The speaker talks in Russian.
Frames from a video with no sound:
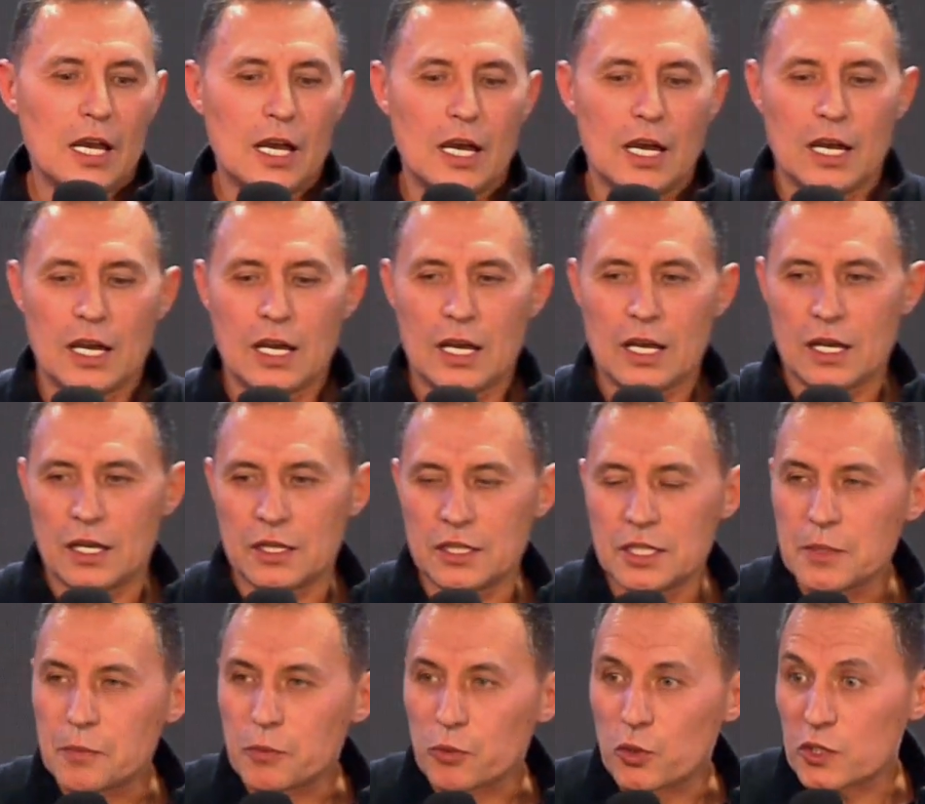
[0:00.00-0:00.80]

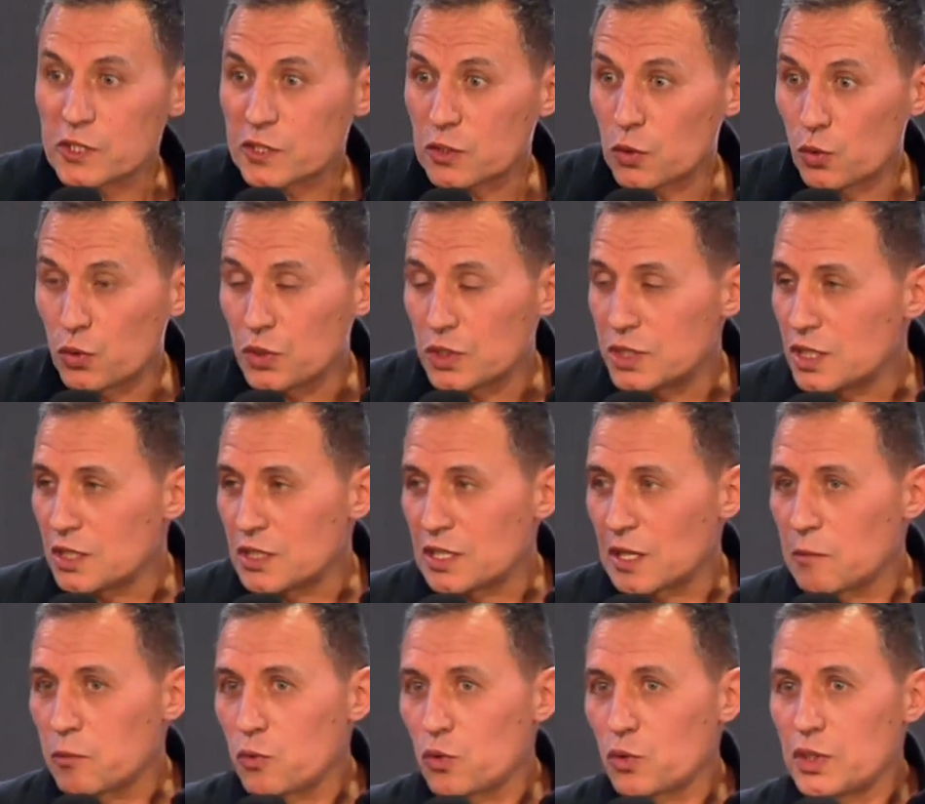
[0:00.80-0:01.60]
А, не просто уйти
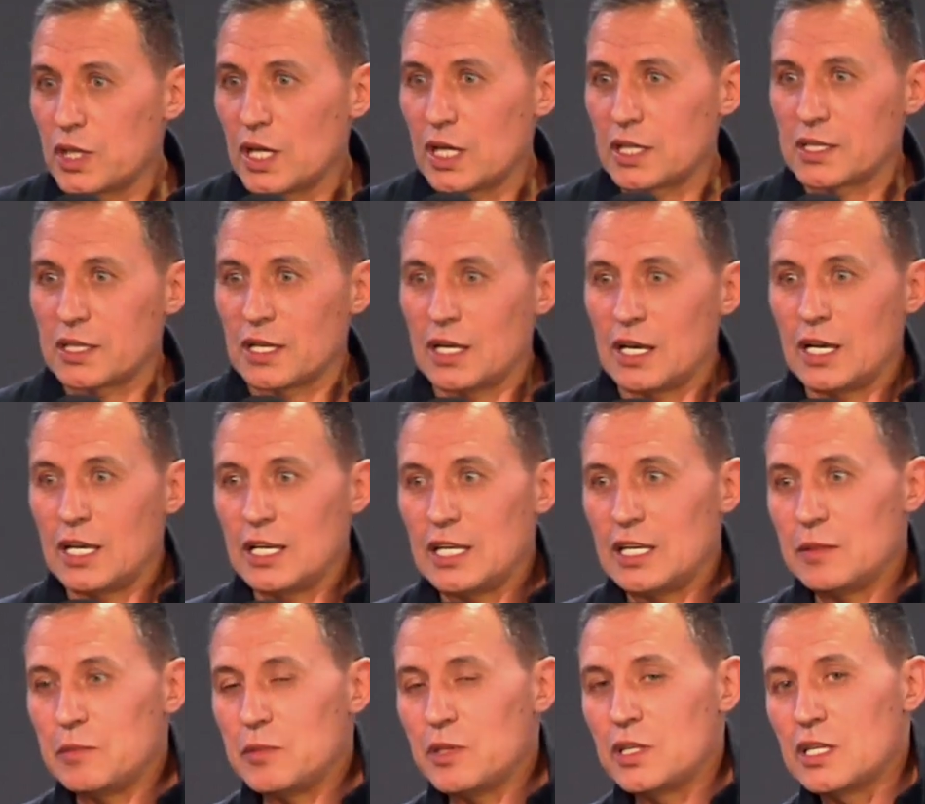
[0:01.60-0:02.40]
там куда-то,
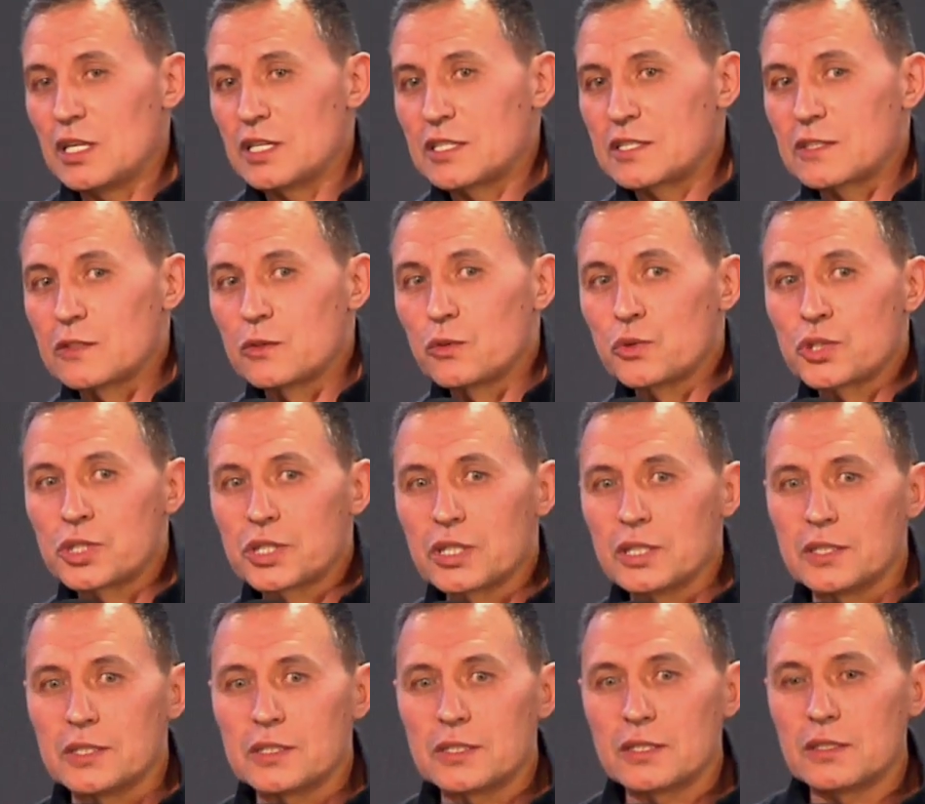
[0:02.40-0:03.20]
а именно
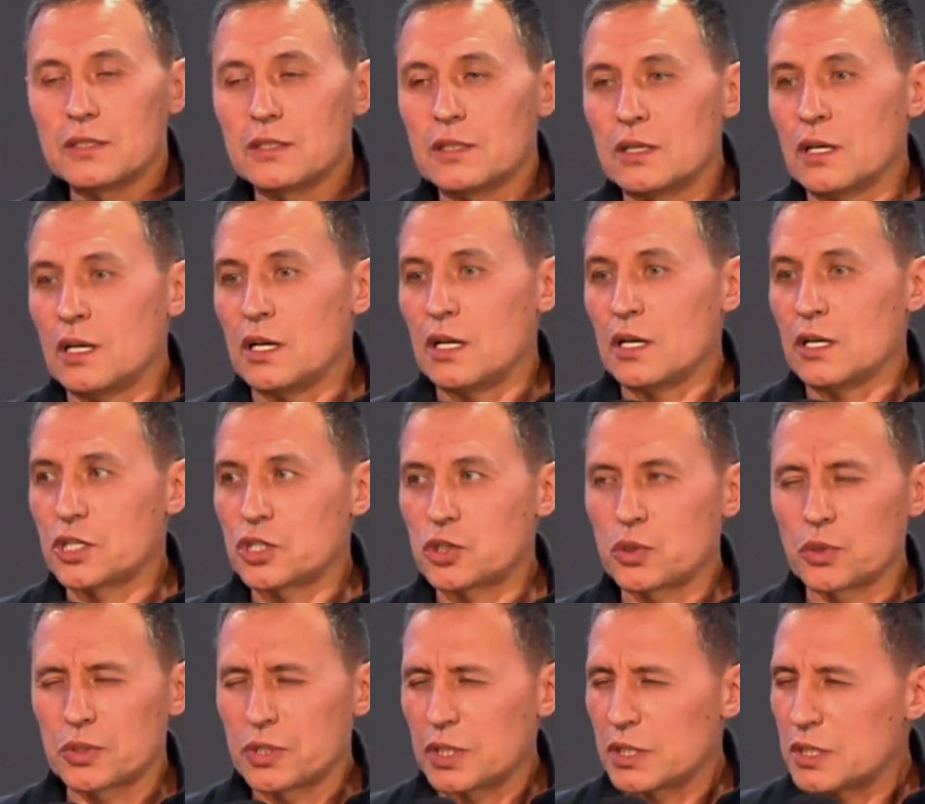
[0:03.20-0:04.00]
служить, а,
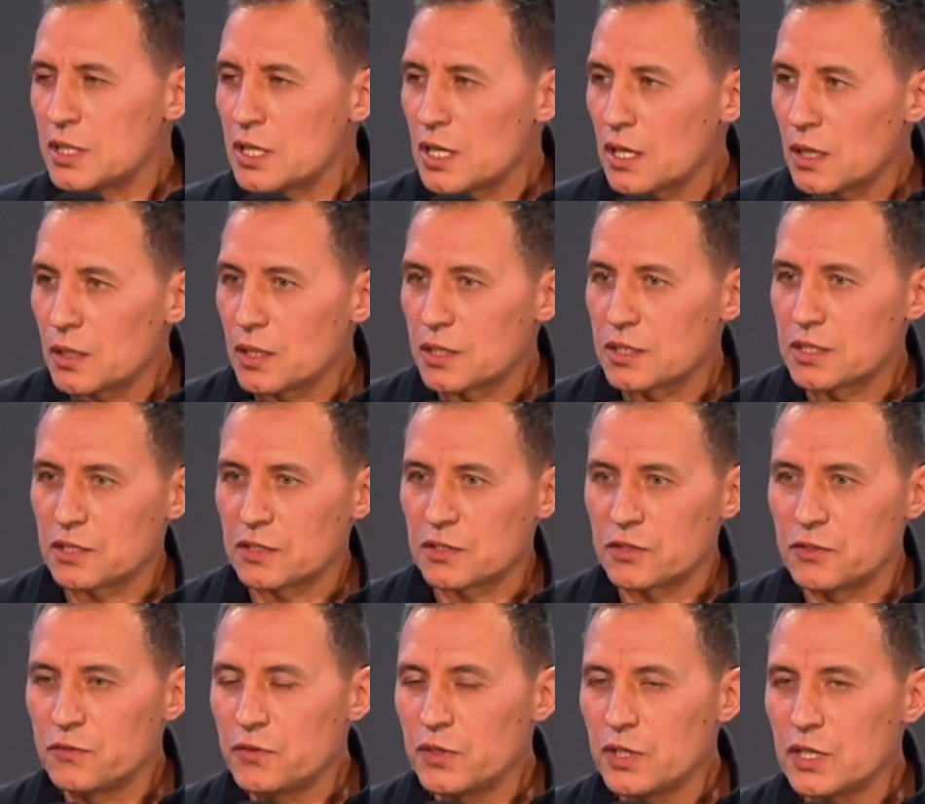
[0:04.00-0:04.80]
что-то
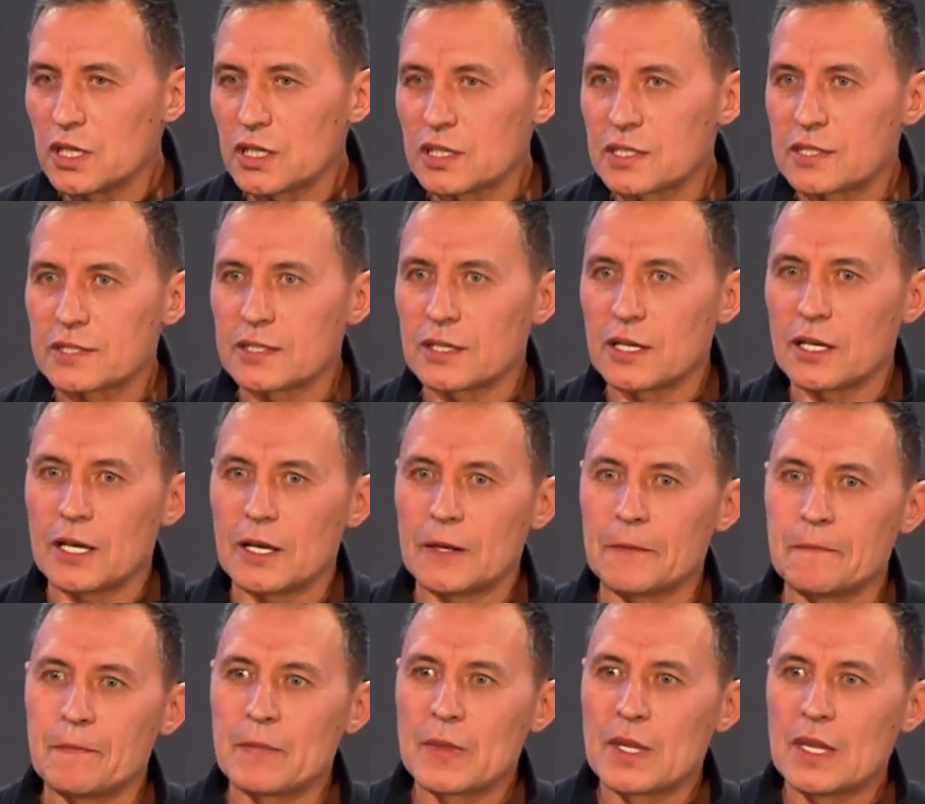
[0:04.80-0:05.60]
делать,
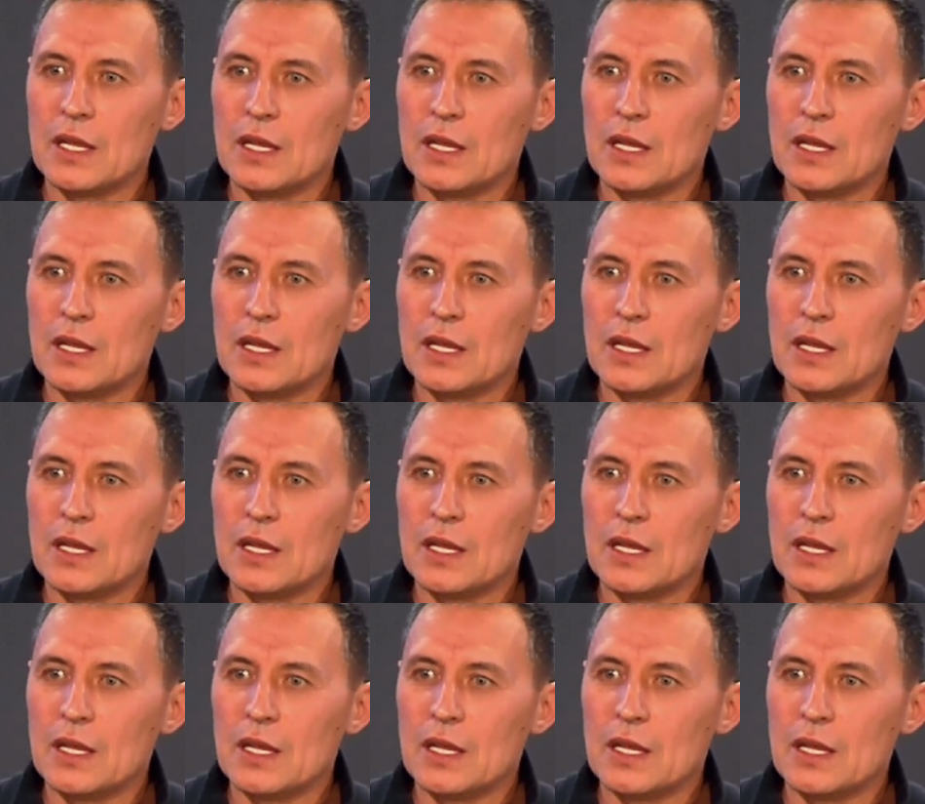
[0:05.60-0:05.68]
двигаться.